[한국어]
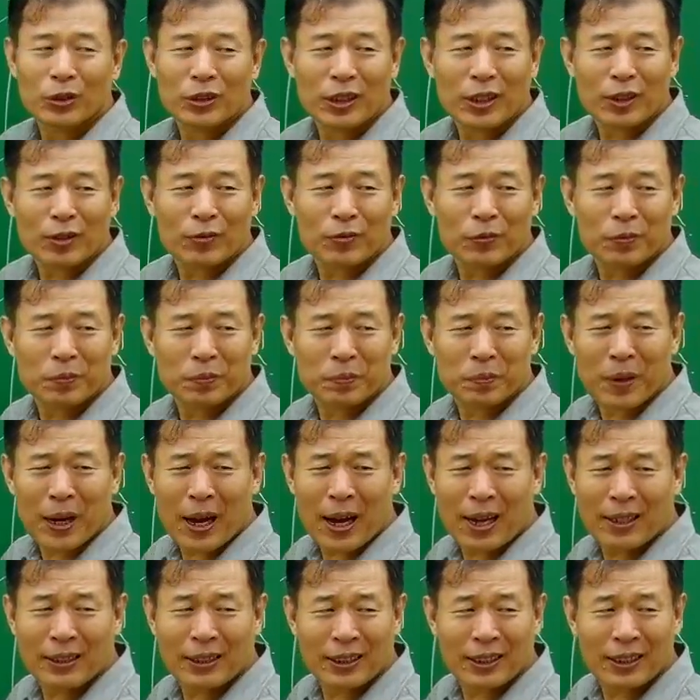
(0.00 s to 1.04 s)
그냥
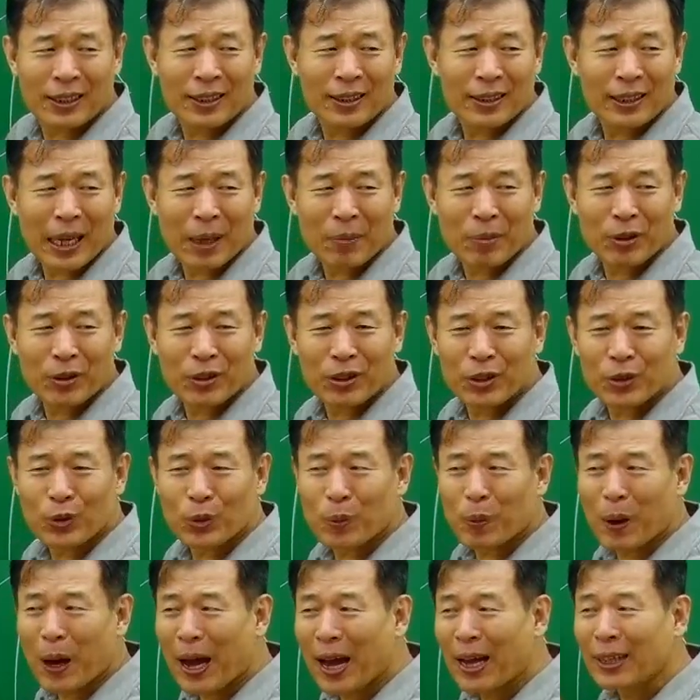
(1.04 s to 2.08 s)
많이 대변기도
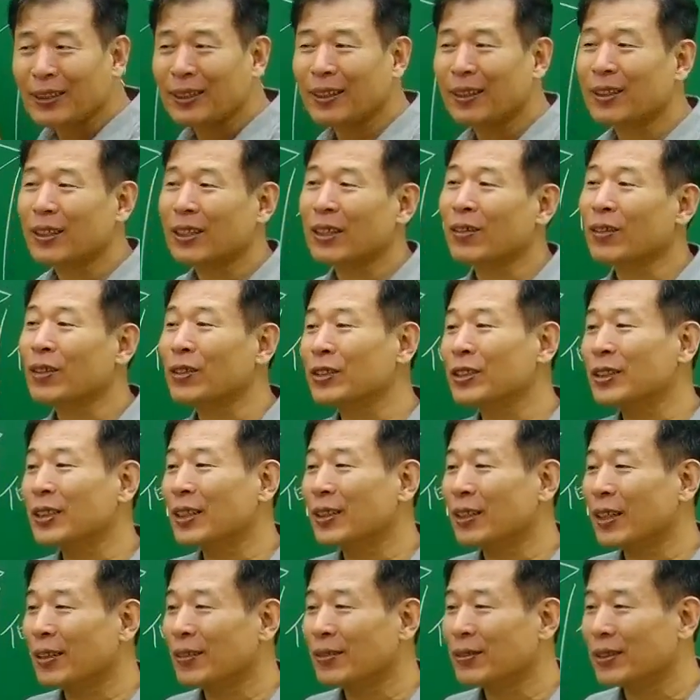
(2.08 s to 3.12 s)
많이 이렇게 설치가
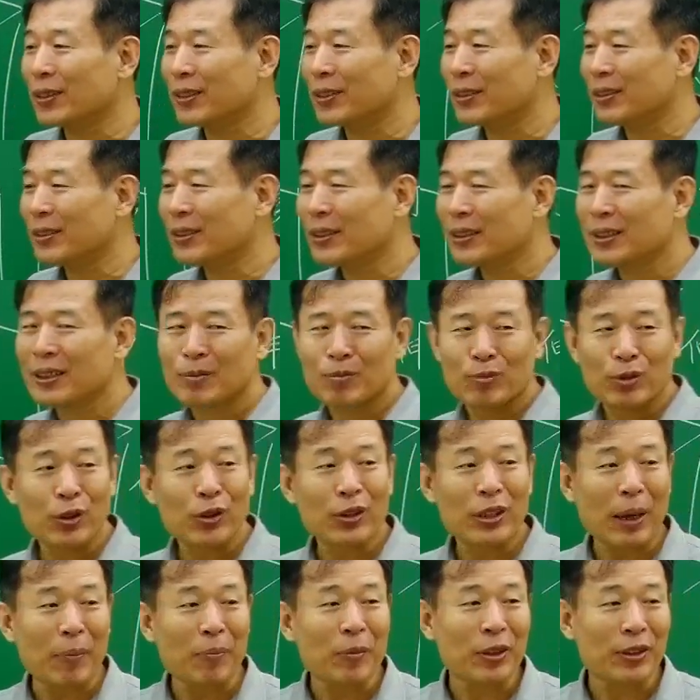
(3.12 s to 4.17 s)
돼 있어요. 물론
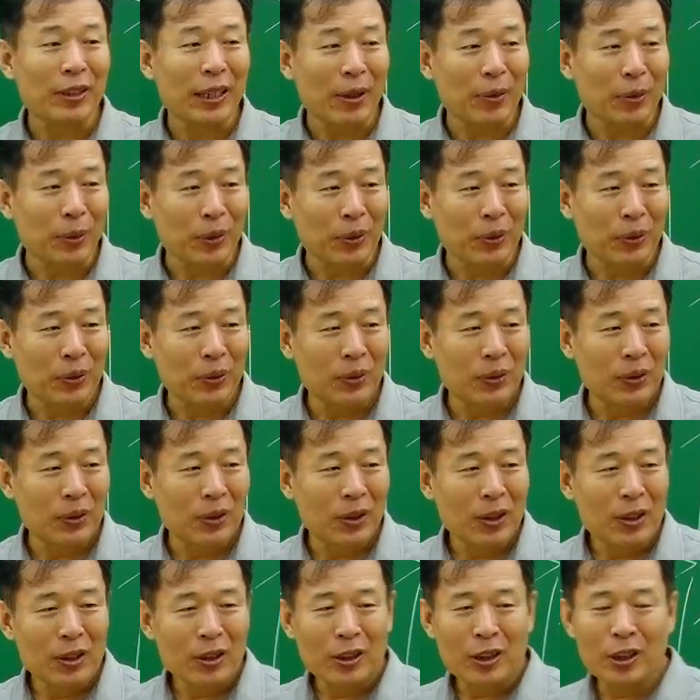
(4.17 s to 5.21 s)
남녀 따로.
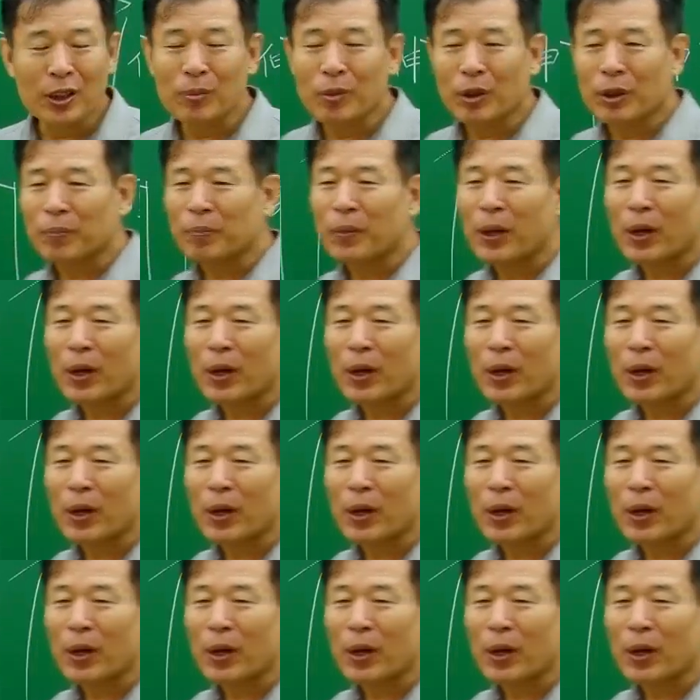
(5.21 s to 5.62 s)
그러면